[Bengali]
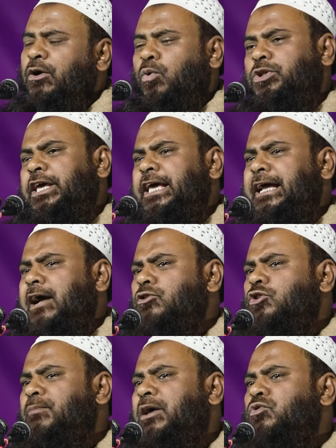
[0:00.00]

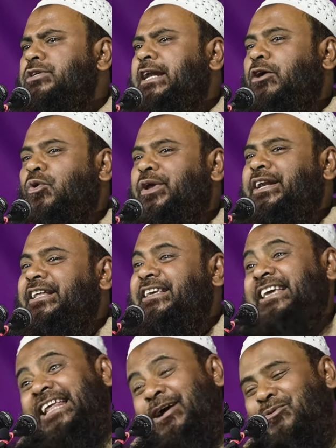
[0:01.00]
অধিকাংশ মানুষ এটা করেনি
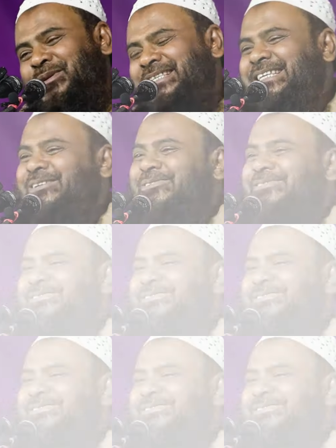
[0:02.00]
এরা করেছিল